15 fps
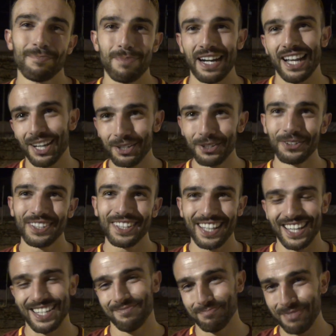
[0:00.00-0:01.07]
paragoni,
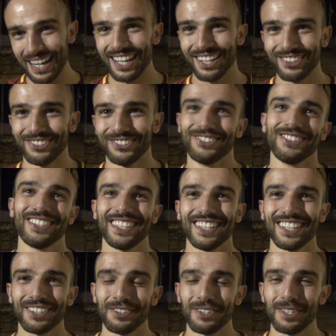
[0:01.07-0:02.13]
dai, paragoni. Adesso